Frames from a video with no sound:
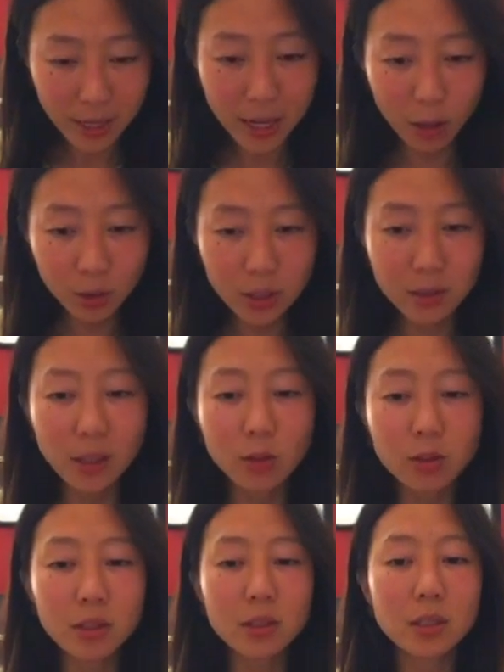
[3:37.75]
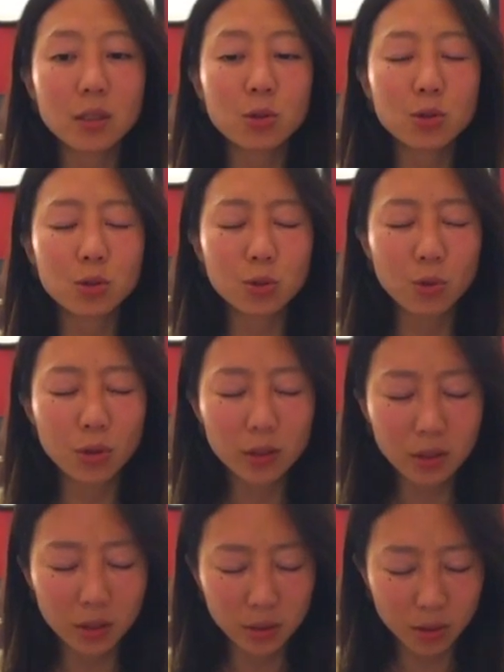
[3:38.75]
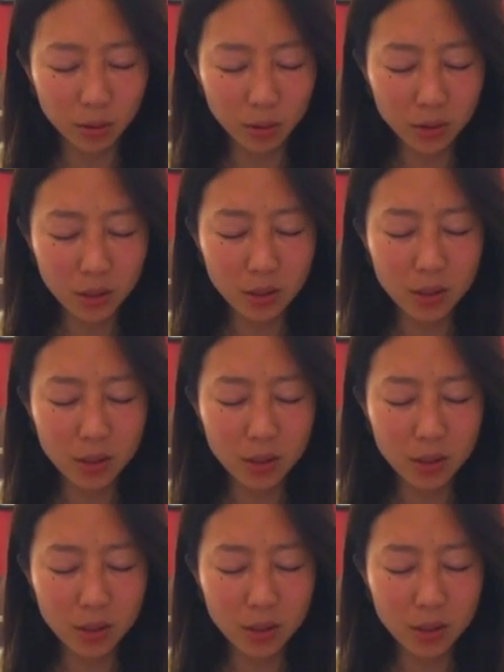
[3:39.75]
了解到这些人说的东西，